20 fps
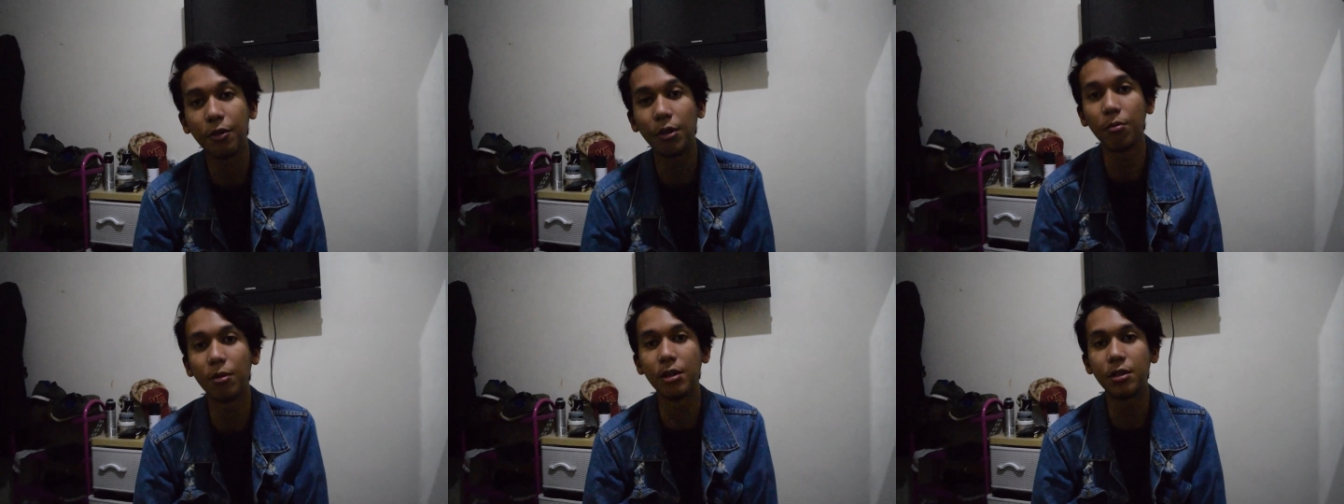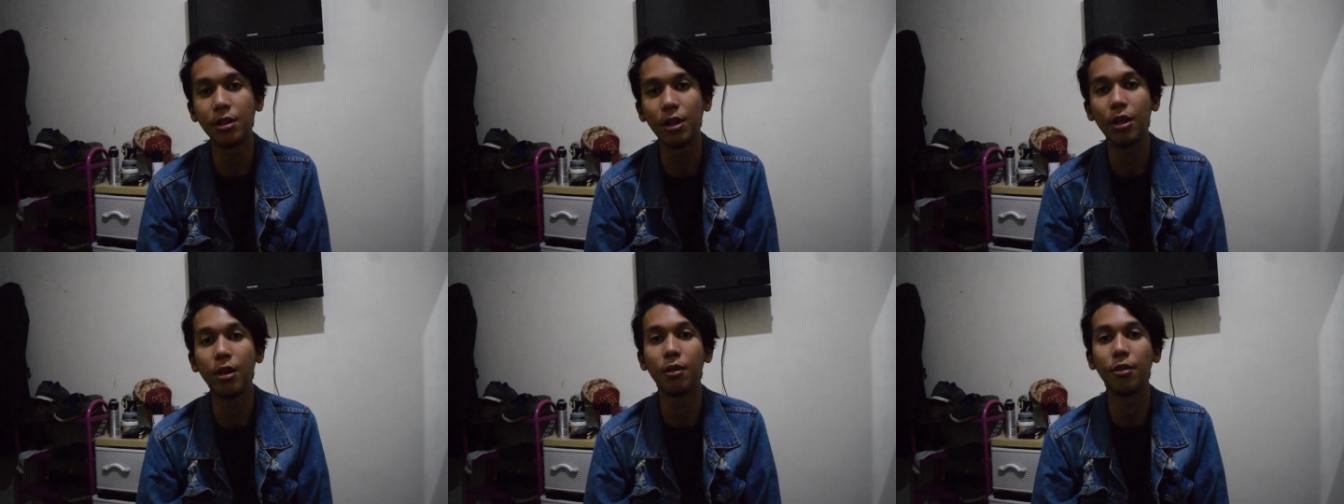
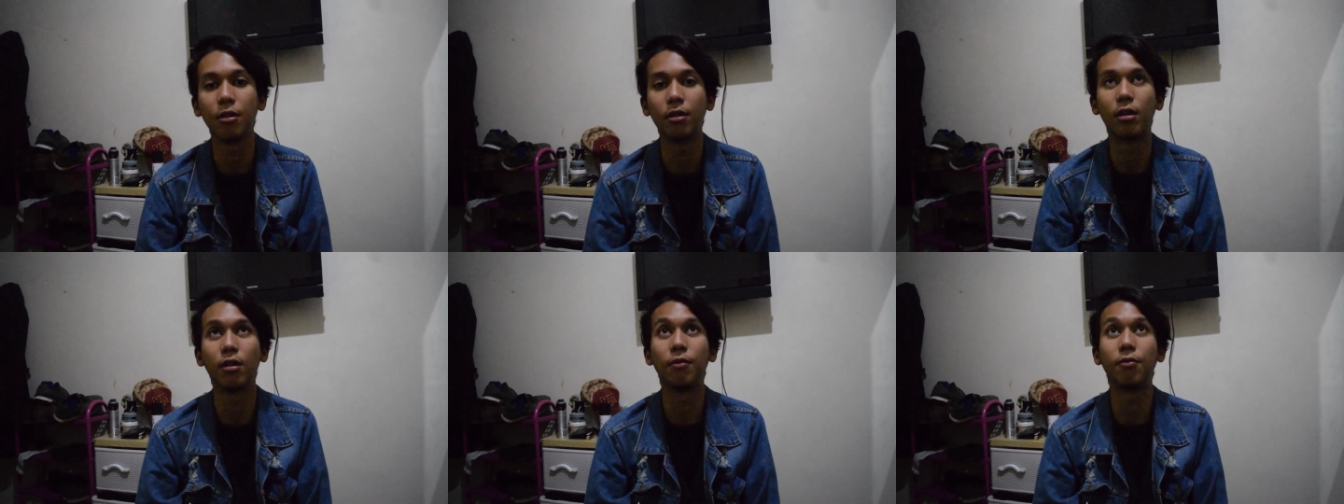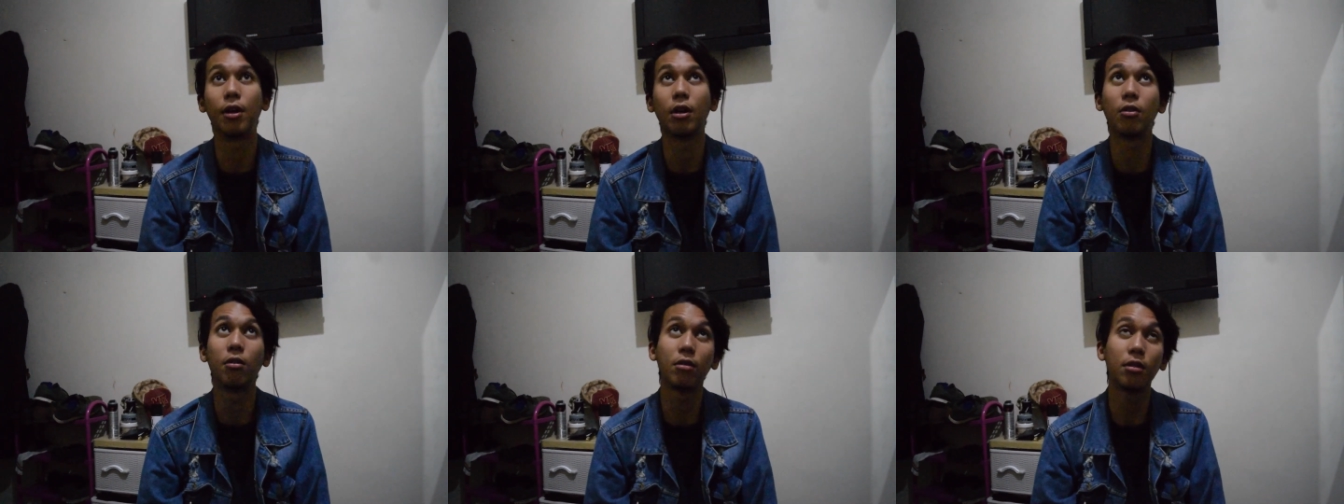Informasi
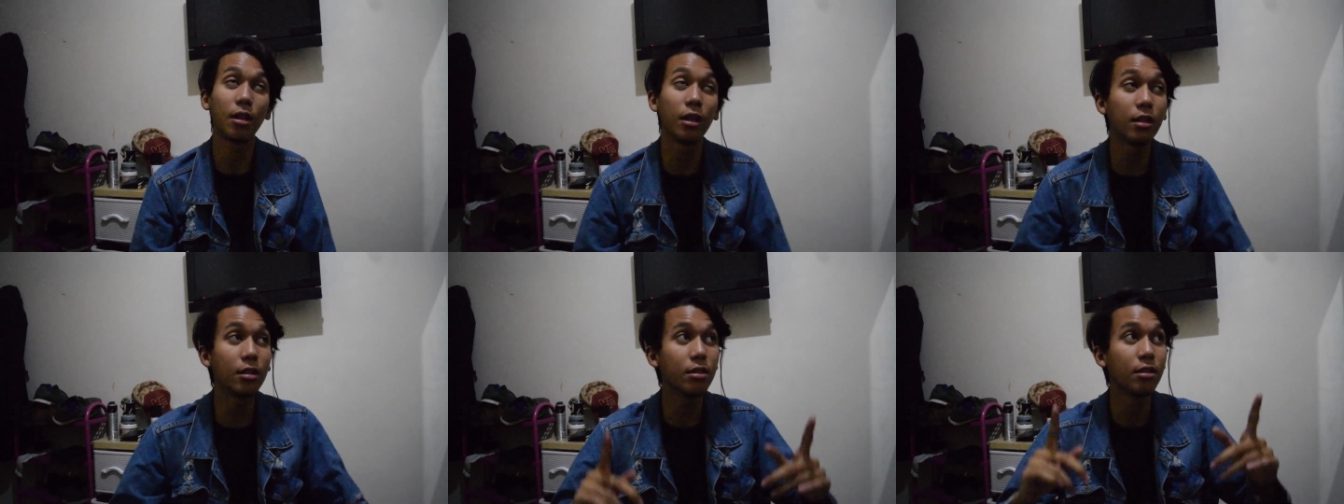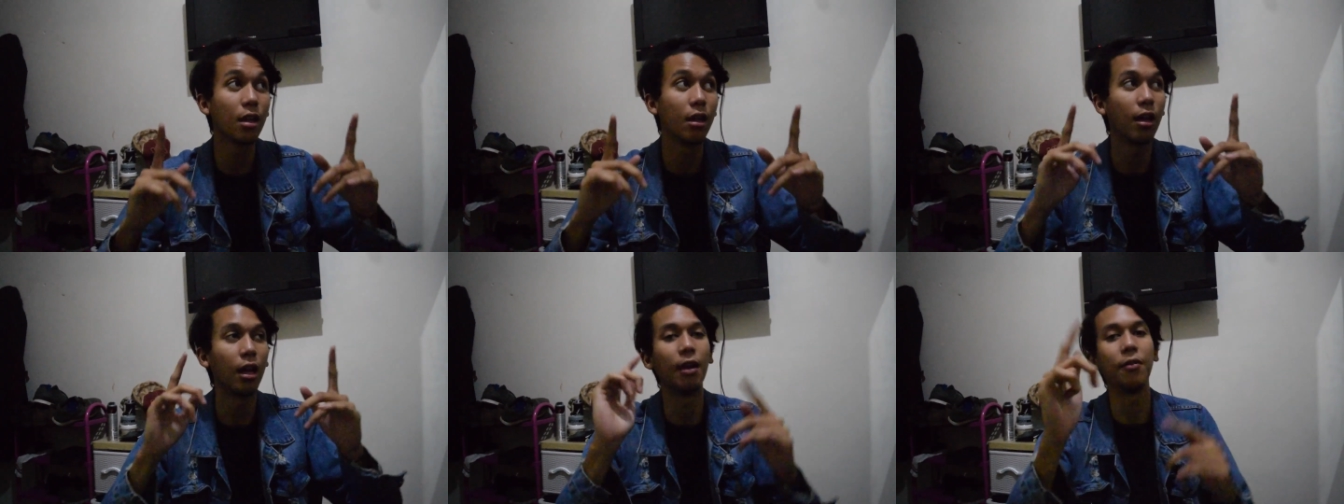
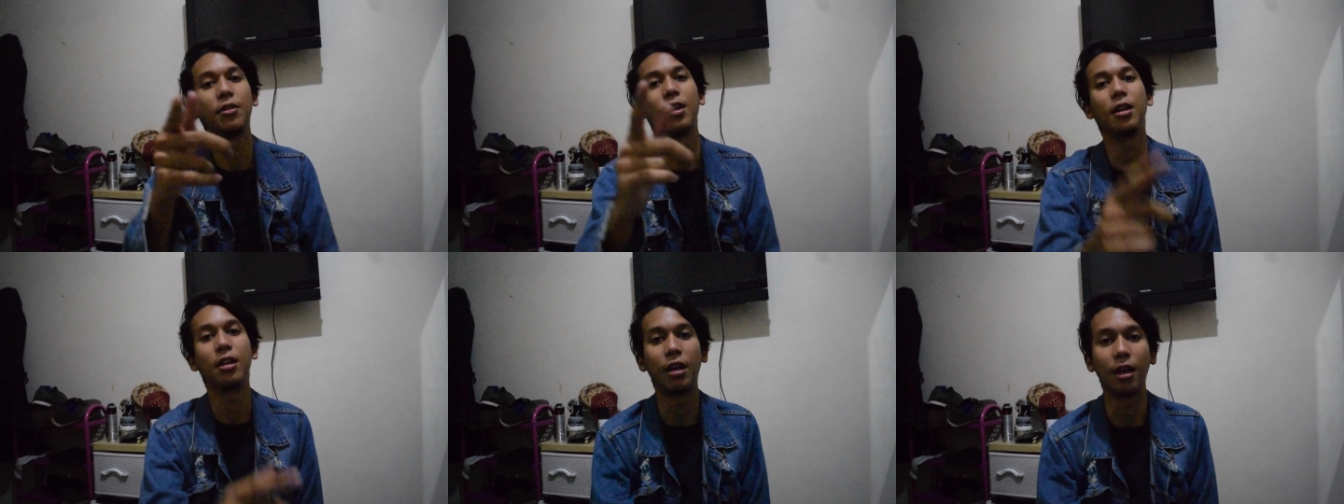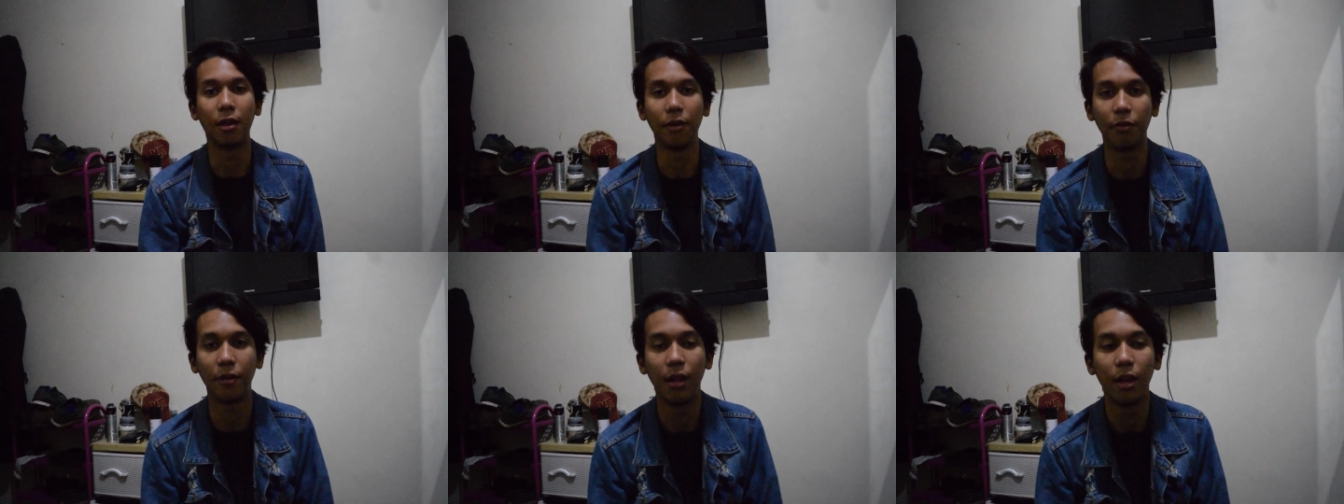Fakultas
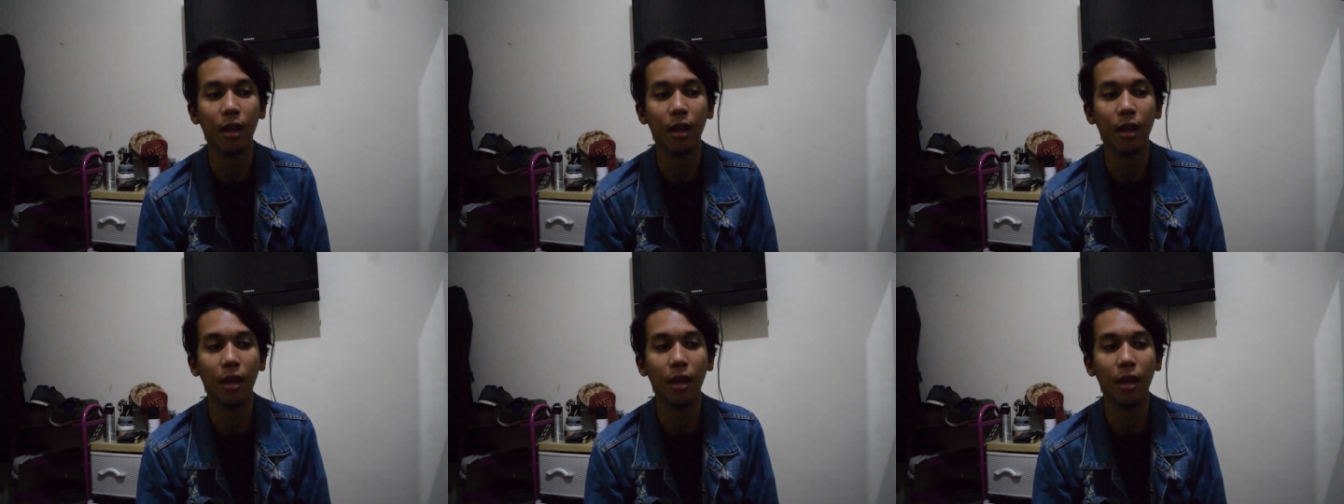FTIF.